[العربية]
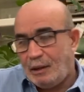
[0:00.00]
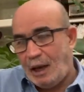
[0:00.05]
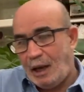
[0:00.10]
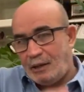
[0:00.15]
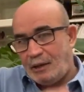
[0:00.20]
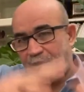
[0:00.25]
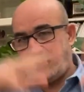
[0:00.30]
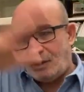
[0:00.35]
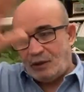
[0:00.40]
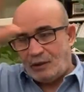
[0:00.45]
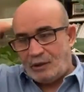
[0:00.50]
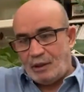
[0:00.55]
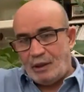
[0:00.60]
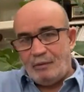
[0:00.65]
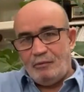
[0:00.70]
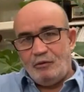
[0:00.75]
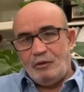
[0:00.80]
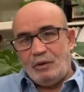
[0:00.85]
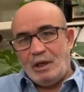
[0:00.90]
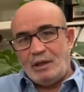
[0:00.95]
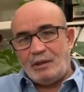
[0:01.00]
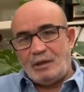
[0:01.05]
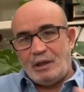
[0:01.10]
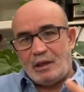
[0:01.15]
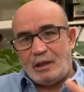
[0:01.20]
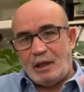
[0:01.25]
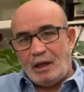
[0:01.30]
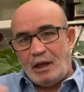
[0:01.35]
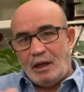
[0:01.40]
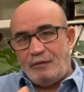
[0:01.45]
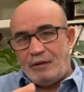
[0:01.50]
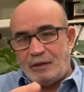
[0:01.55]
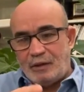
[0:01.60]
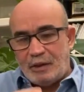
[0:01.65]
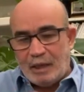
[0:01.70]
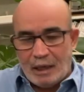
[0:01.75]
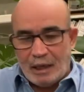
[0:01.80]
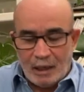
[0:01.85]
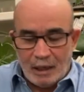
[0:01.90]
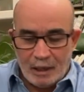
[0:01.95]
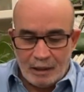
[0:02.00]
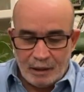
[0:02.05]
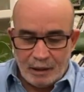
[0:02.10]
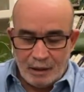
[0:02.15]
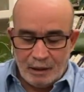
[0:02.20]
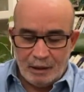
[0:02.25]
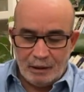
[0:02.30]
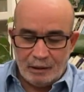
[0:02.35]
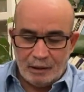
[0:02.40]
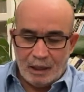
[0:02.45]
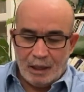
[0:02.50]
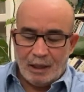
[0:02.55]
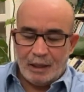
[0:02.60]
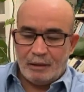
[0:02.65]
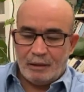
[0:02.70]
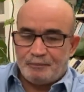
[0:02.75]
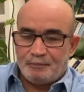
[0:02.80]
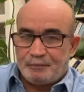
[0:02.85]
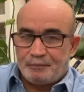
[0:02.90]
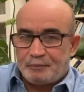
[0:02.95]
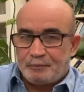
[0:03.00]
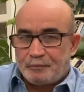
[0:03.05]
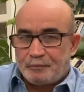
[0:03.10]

كاين سيستم والناس تتنافس داخل هذا الإطار